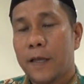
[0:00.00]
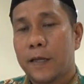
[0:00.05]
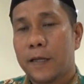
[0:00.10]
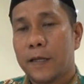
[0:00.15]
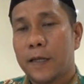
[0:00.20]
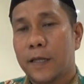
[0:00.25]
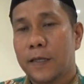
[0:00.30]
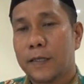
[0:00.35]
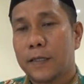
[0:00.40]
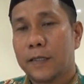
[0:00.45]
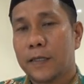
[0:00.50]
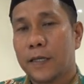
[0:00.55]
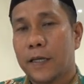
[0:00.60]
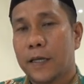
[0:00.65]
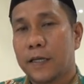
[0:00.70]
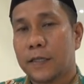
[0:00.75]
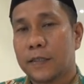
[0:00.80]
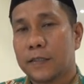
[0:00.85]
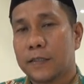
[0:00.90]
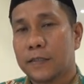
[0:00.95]
dan yang
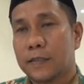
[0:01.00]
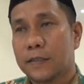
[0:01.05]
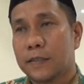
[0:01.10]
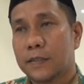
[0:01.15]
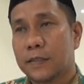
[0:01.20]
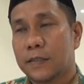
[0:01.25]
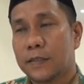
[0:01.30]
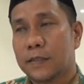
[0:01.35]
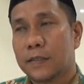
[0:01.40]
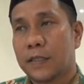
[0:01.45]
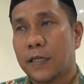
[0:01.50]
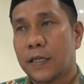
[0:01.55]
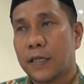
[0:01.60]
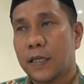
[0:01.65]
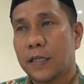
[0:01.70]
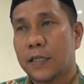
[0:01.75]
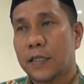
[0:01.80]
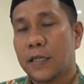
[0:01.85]
terkait